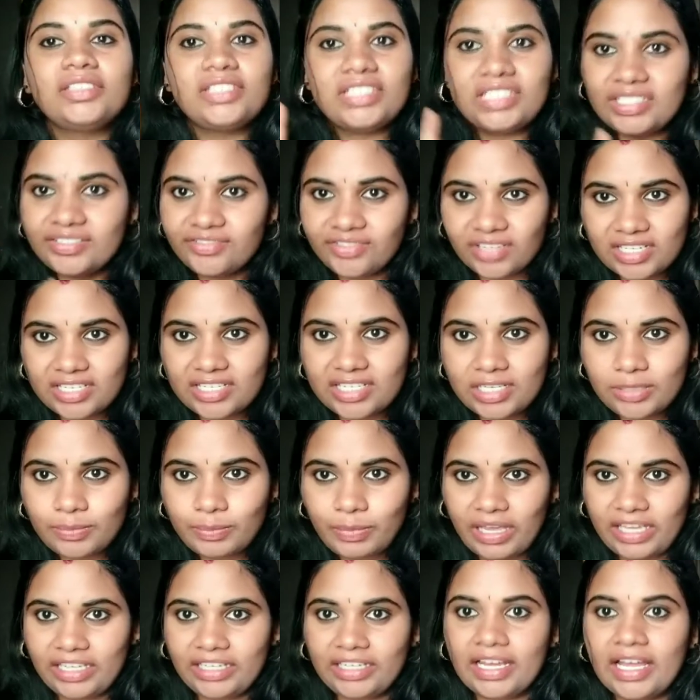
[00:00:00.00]
ఈ డ్రెస్సెస్
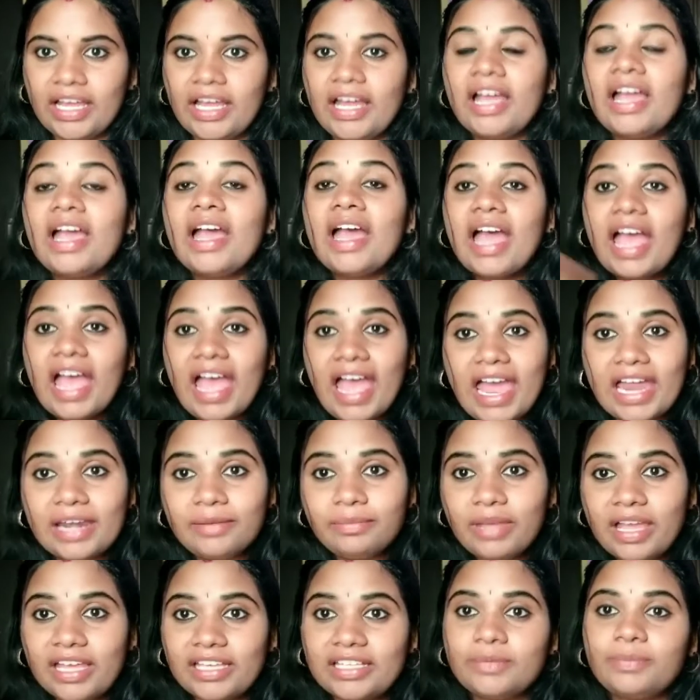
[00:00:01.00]
పైన
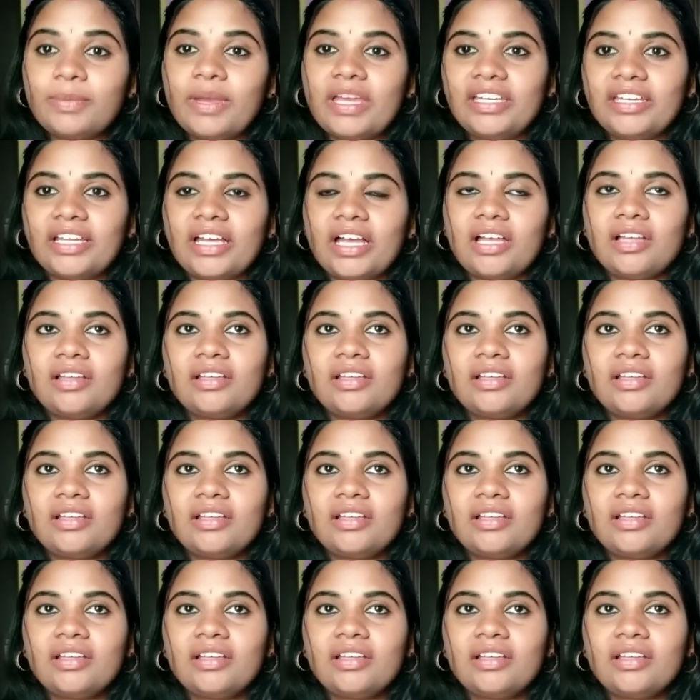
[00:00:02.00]
హ్యాండ్ బ్యాగ్స్ పైన